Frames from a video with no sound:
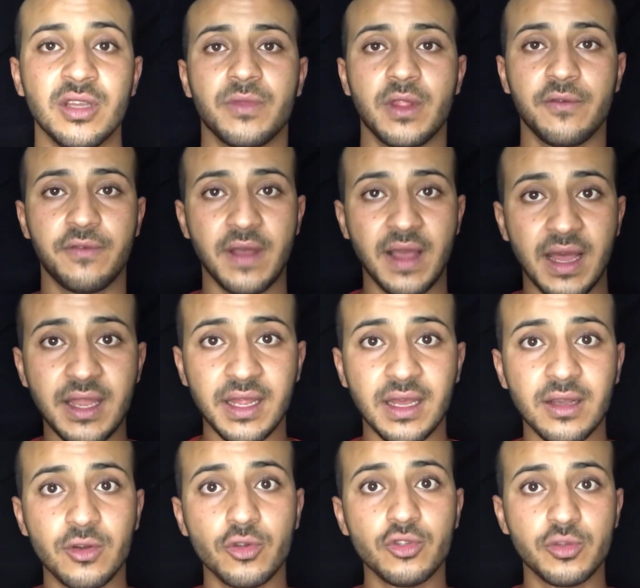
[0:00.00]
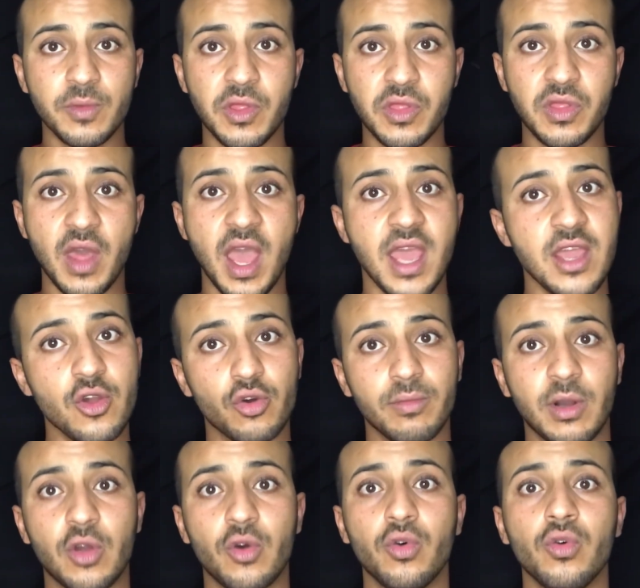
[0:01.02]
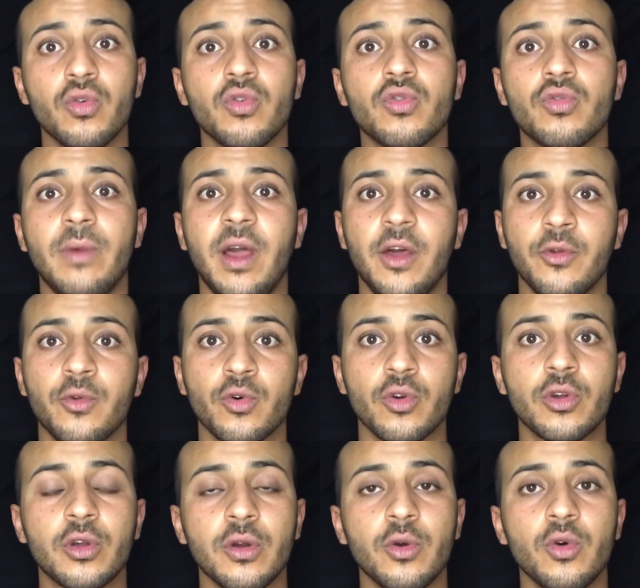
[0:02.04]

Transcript: فانا كنت متضايق ومقهور ومحروق